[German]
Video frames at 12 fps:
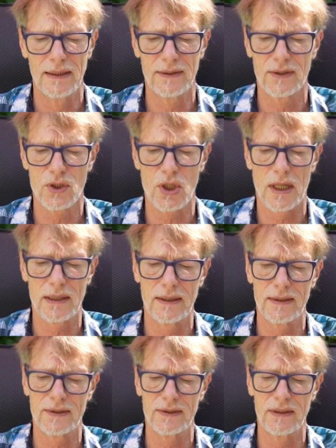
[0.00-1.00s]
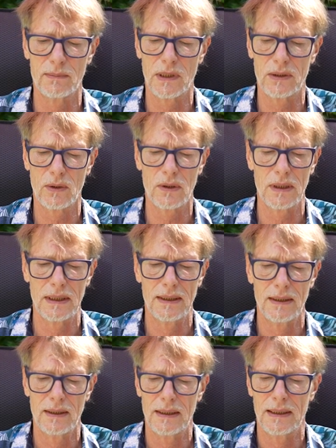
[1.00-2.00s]
ist es schade, dass es immer noch
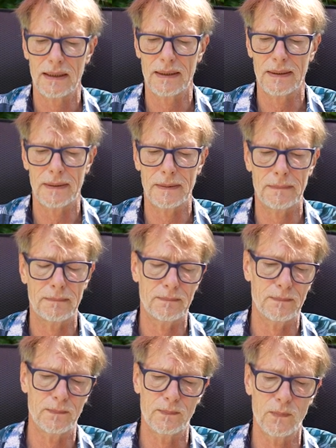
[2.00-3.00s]
ähm,